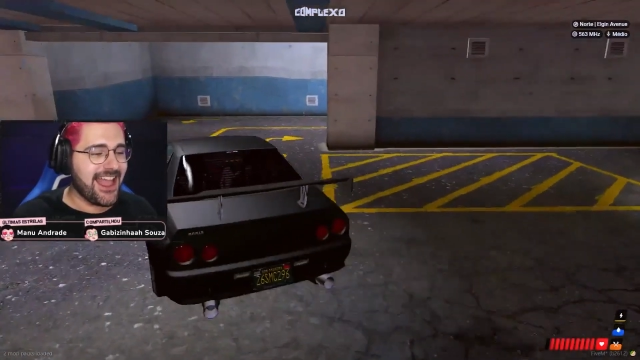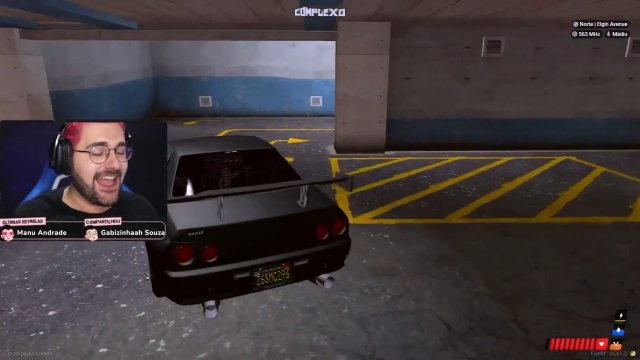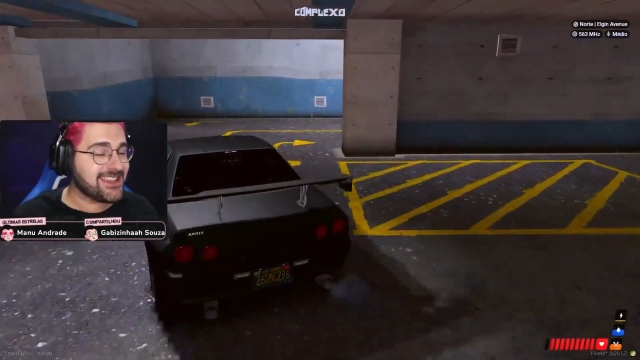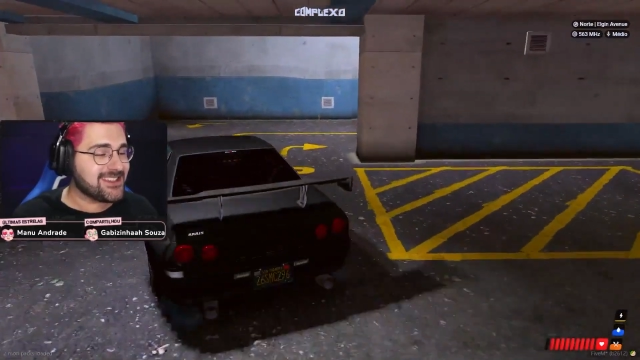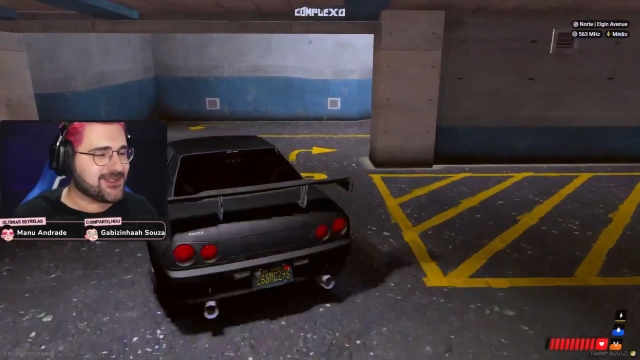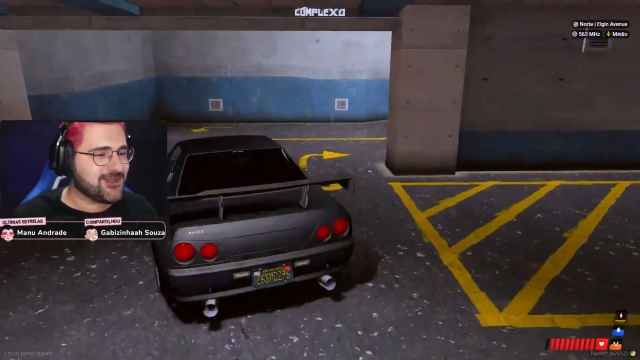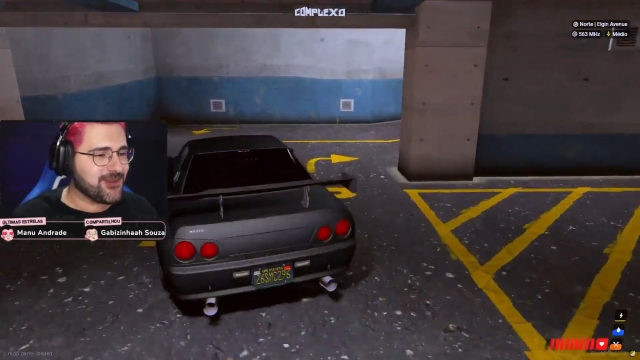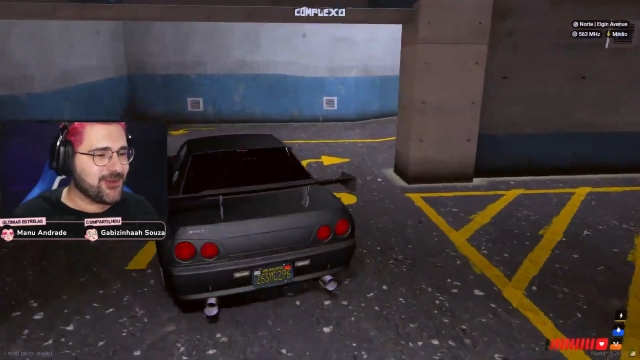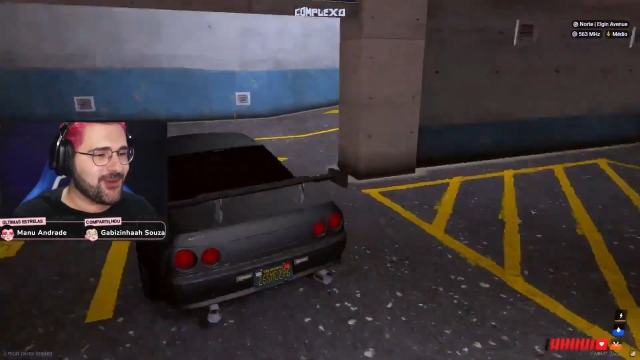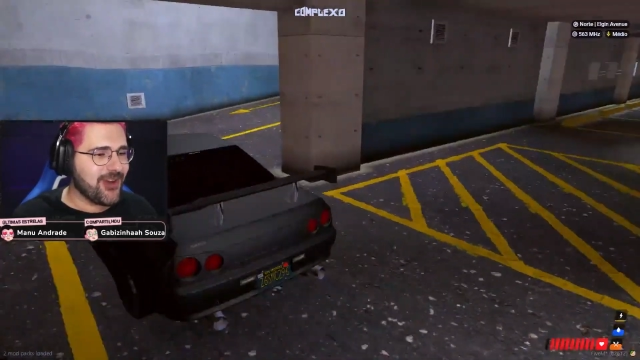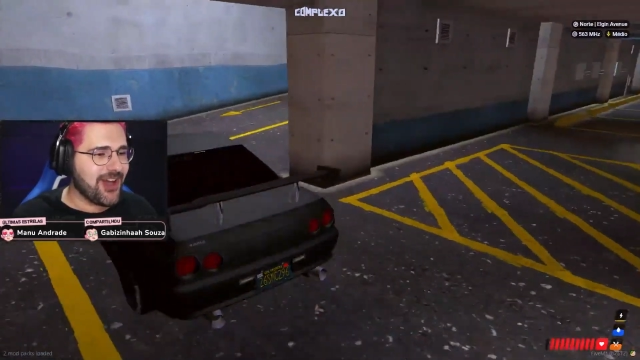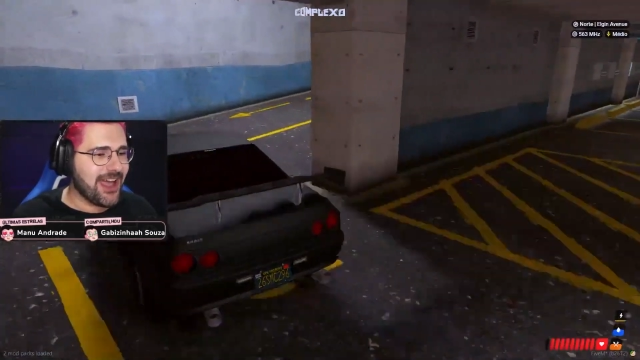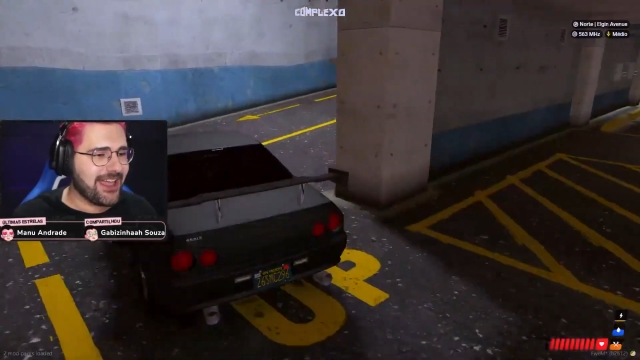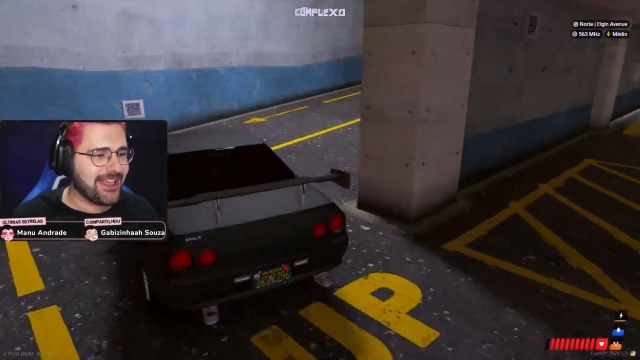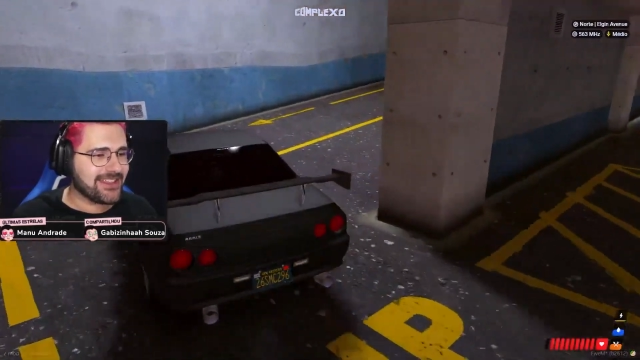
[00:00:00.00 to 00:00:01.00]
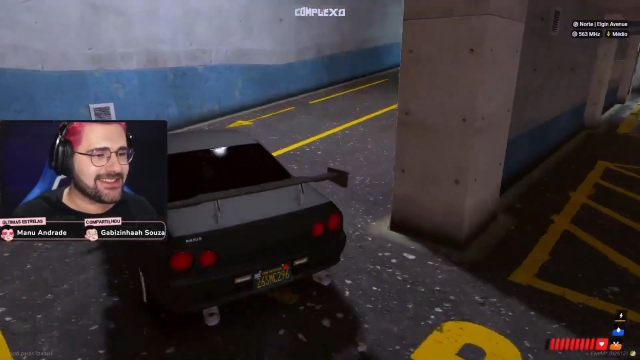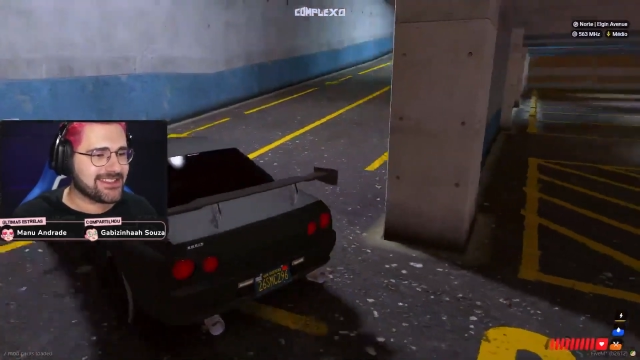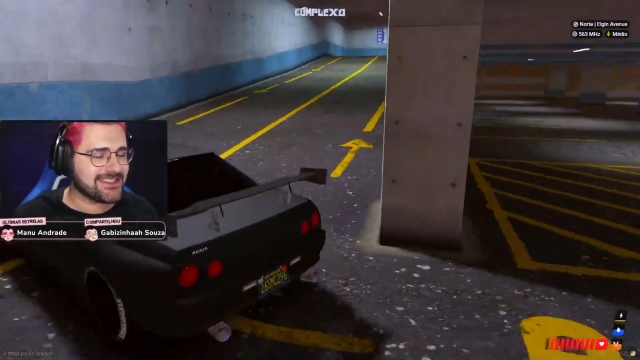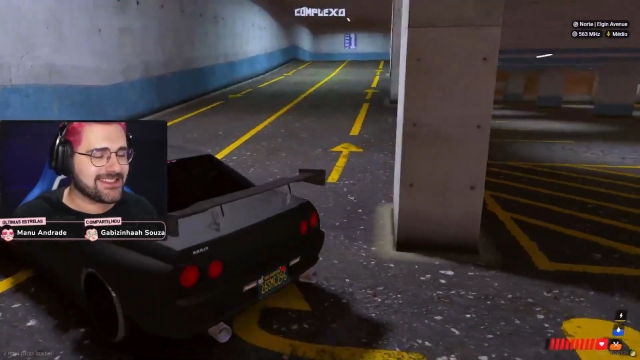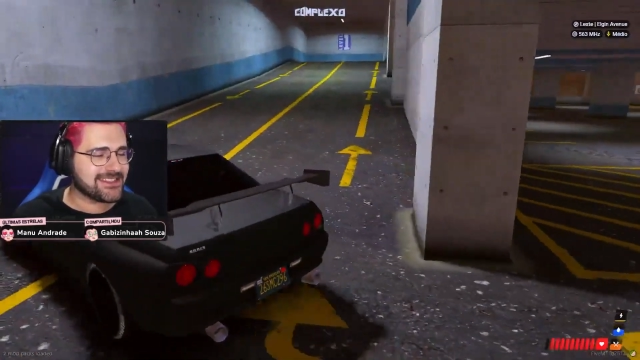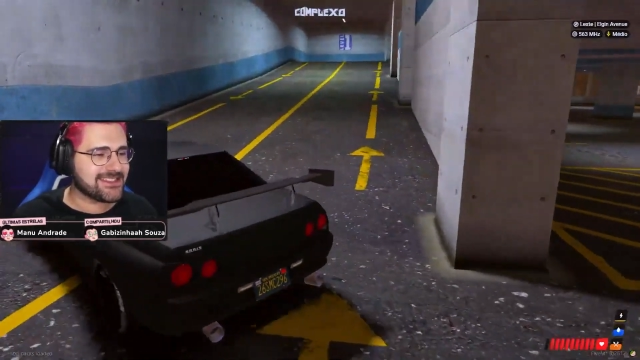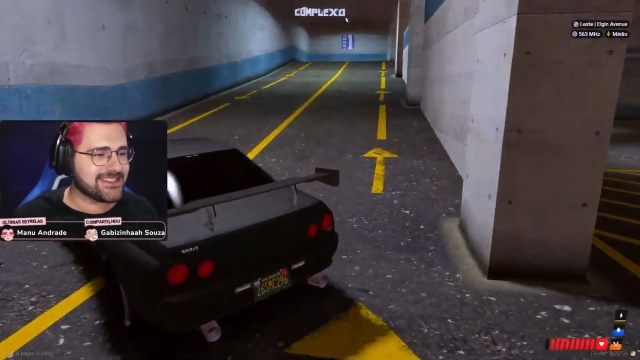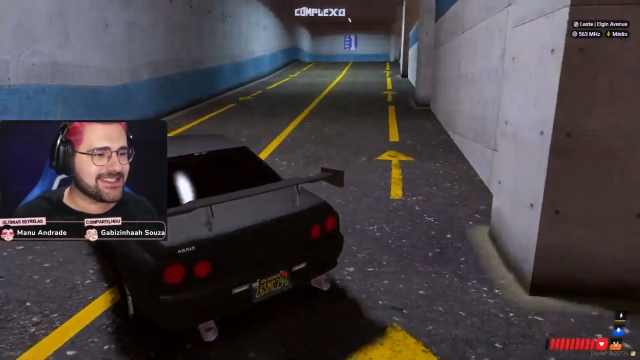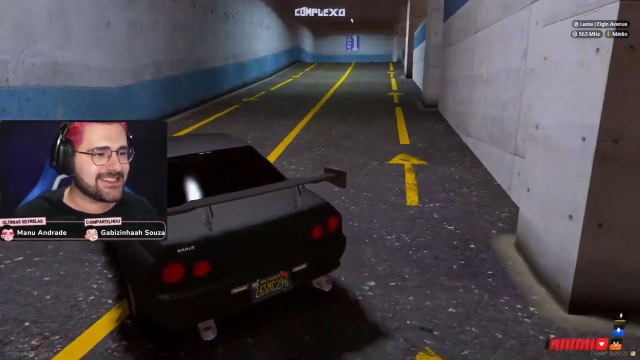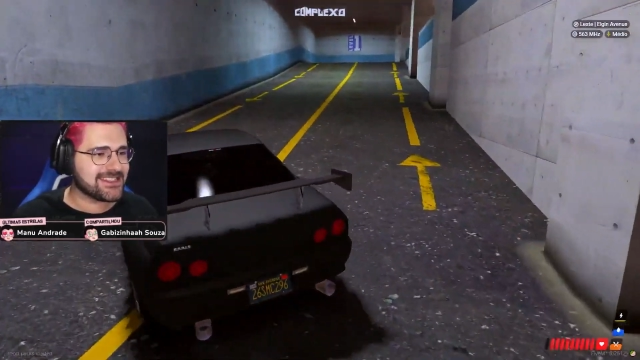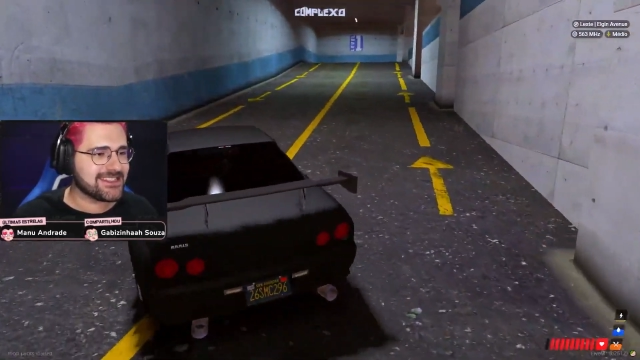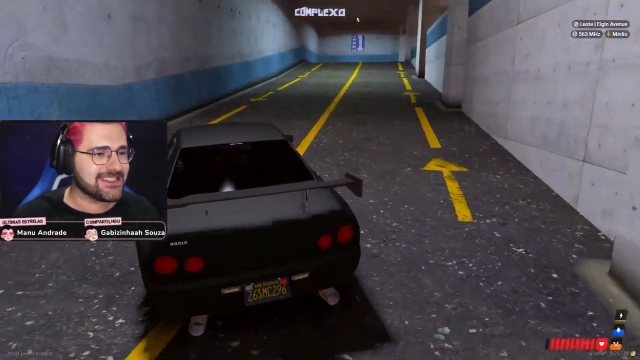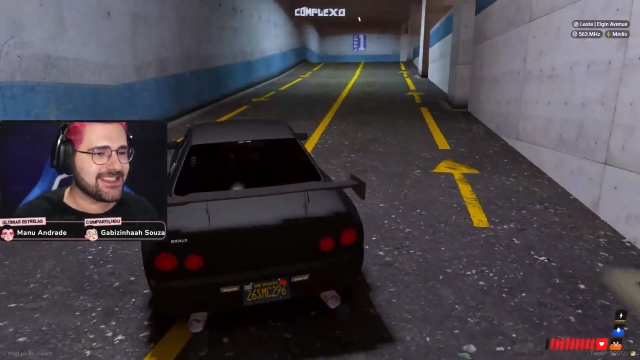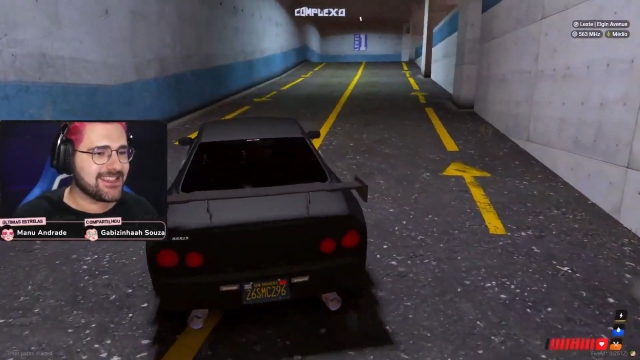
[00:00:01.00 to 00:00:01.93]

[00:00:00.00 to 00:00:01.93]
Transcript: As duas?